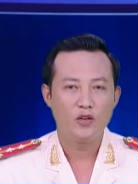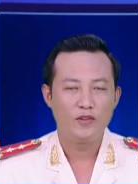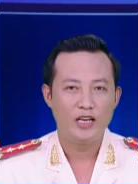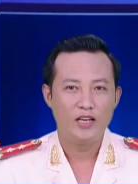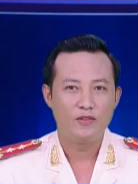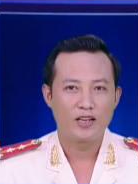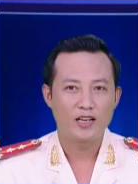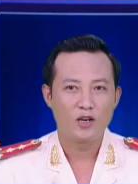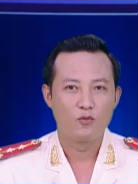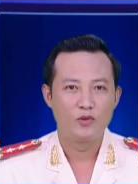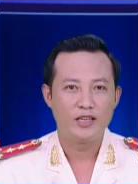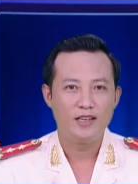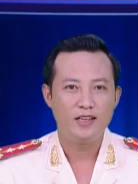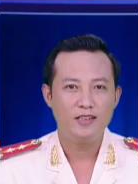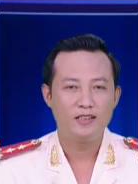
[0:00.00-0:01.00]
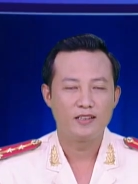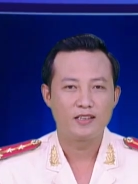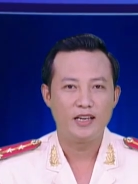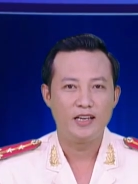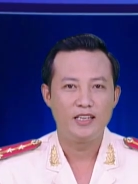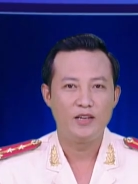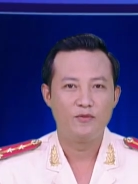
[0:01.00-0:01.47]
Thưa quý vị và các đồng
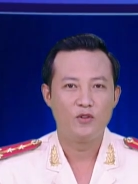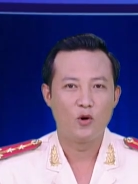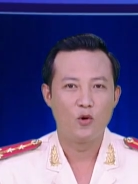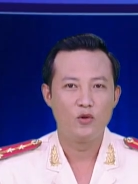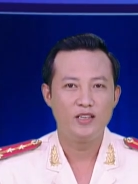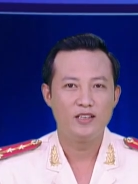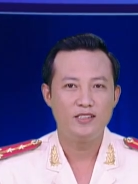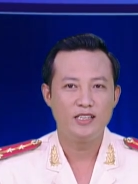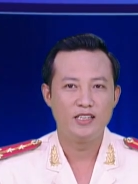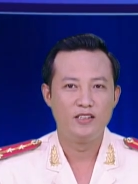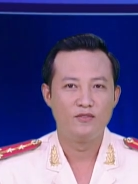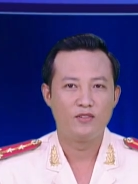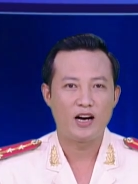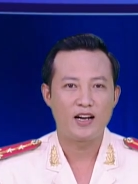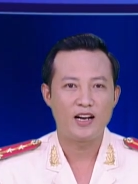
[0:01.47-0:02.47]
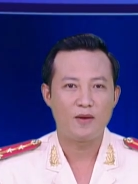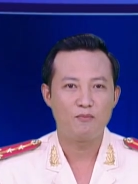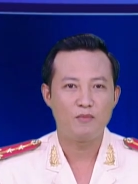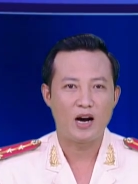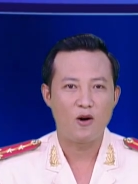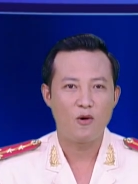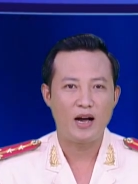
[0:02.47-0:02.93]
chí, thực hiện nhiệm vụ giữ gìn và
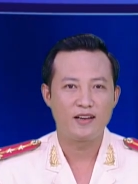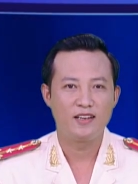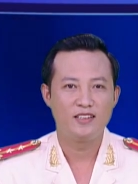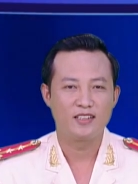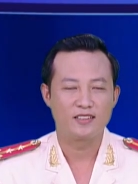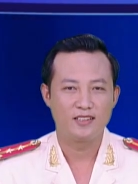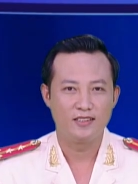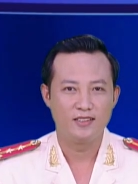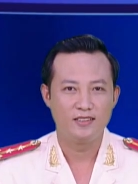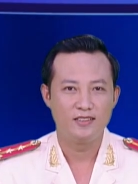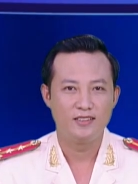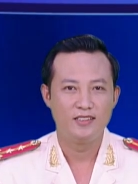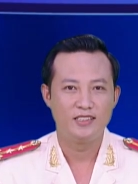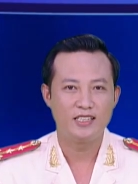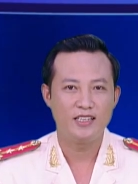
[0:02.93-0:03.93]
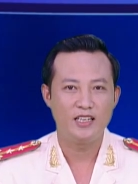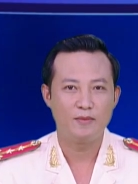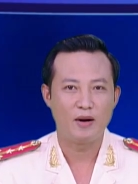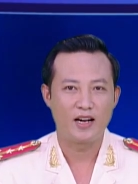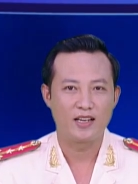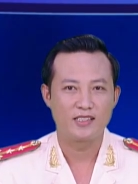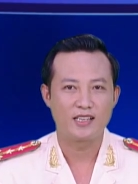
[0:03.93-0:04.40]
đảm bảo an ninh trật tự
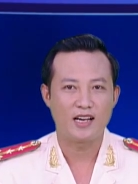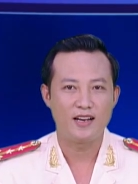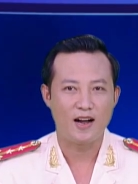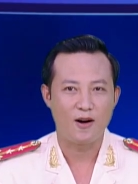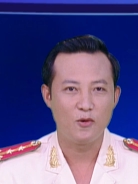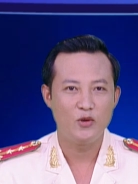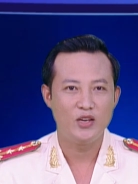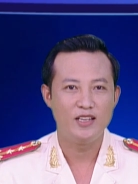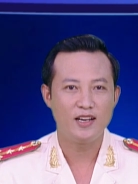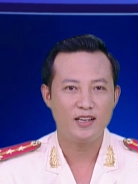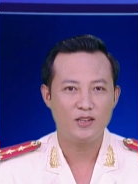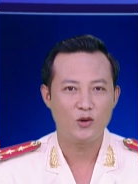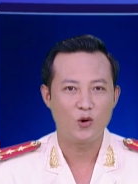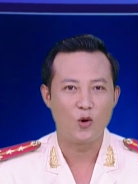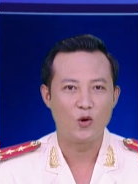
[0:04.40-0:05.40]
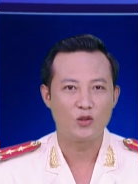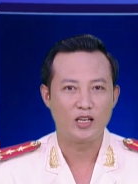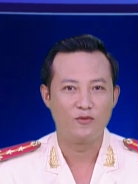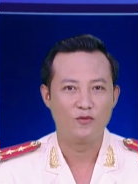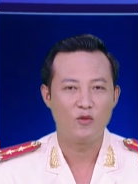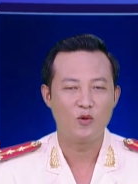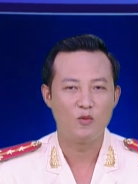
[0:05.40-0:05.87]
trên địa bàn xã đảo duy nhất
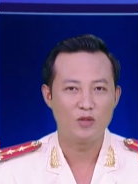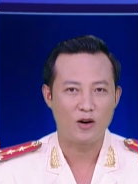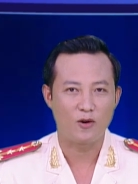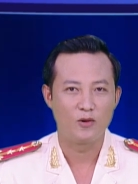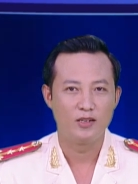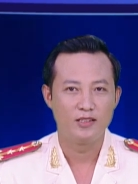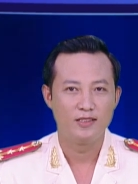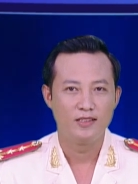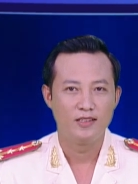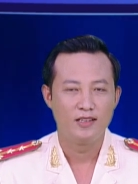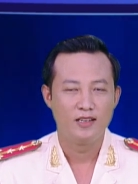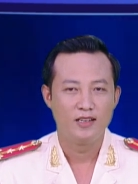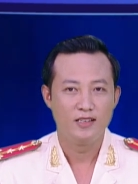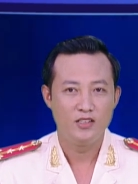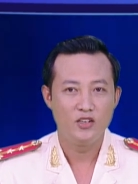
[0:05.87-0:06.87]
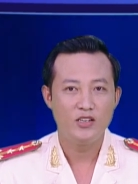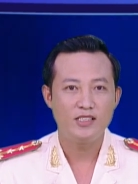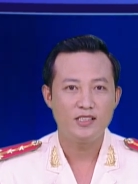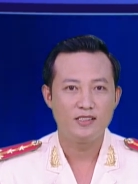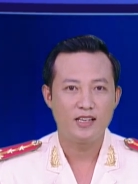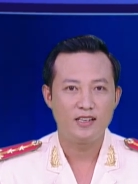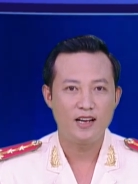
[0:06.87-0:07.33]
của thành phố Vũng Tàu,
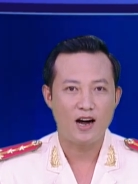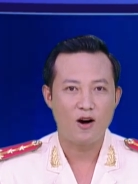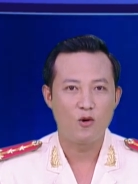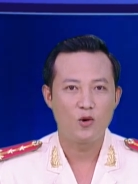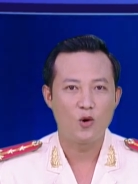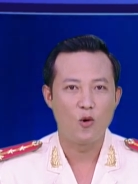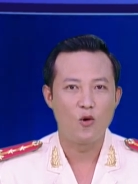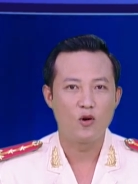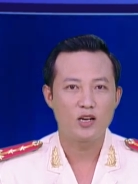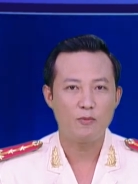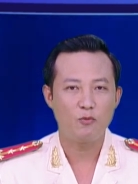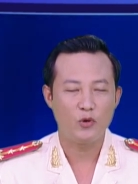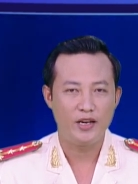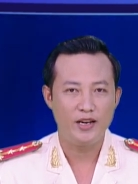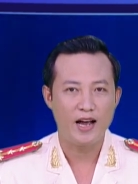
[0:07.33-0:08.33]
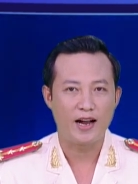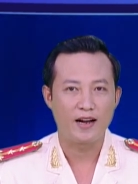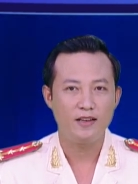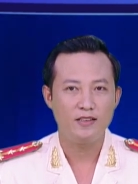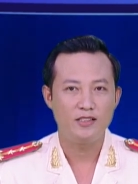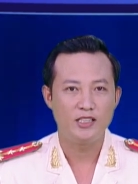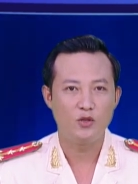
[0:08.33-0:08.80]
dưới sự lãnh đạo của cấp ủy
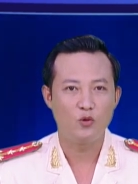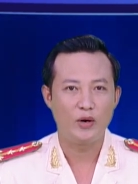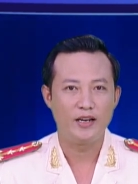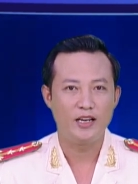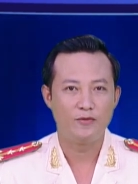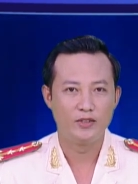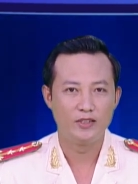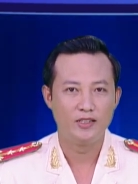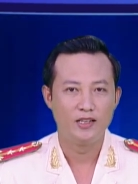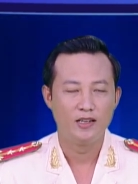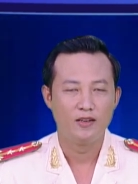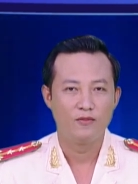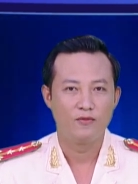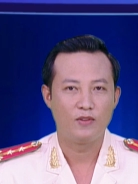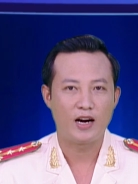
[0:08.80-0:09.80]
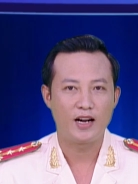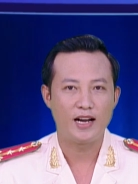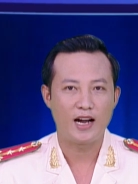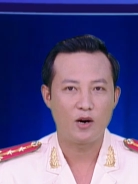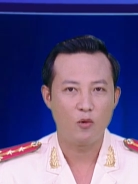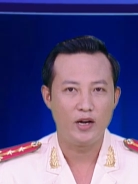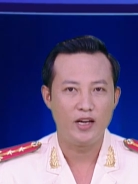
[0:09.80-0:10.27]
đảng, chính quyền địa phương
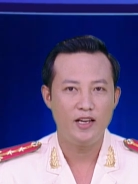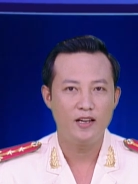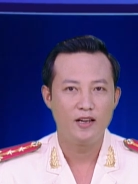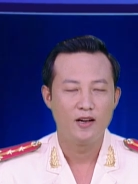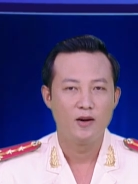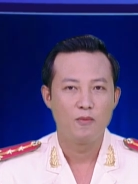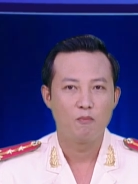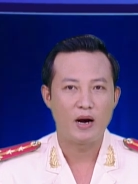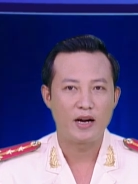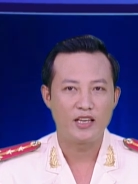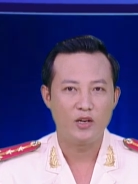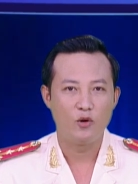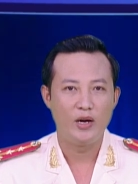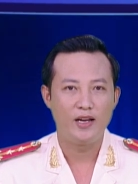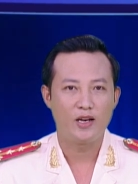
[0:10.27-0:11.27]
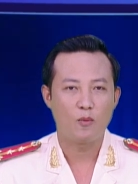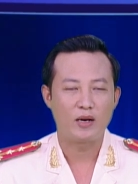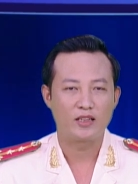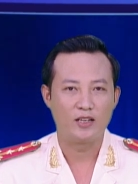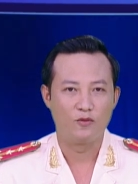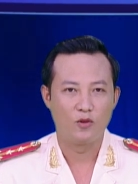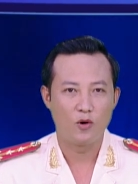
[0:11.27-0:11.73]
và đảng ủy, ban chỉ huy
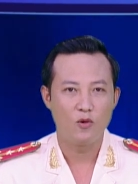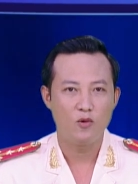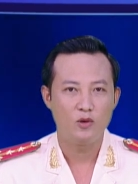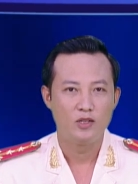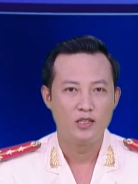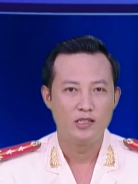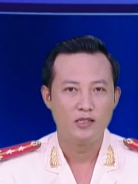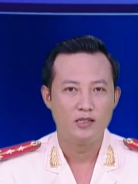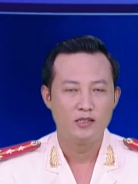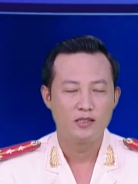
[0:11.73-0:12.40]
công an thành phố,